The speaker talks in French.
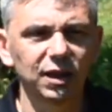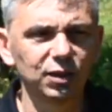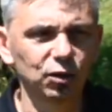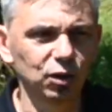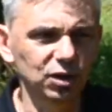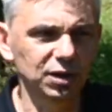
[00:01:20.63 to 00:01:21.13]

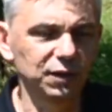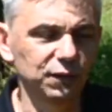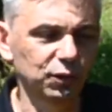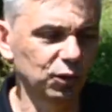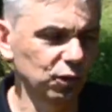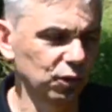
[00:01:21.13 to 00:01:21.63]
et d'autres
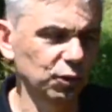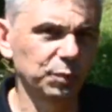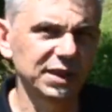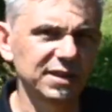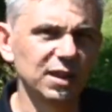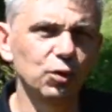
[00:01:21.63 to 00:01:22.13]
qui vont
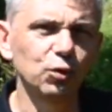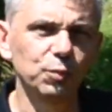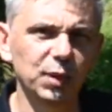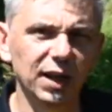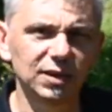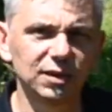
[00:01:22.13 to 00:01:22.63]
passer
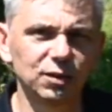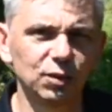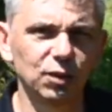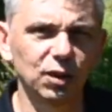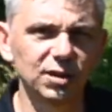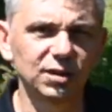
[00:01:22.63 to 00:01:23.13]
une partie
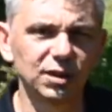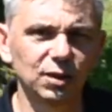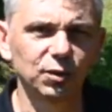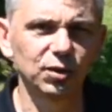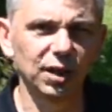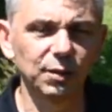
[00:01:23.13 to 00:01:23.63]
de leur
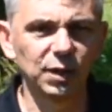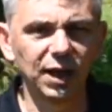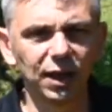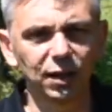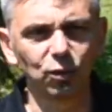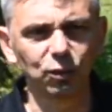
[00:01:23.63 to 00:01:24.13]
cycle dans la
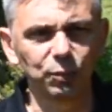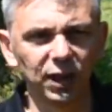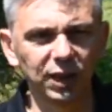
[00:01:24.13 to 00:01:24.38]
mare et l'autre